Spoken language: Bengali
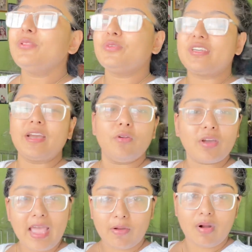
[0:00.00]
তো
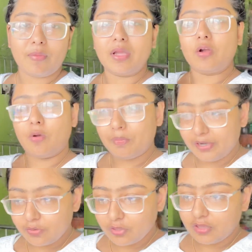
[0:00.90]
সেগুলোকে এখন আমাকে
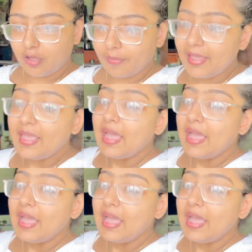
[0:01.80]
কমপ্লিট করতে হবে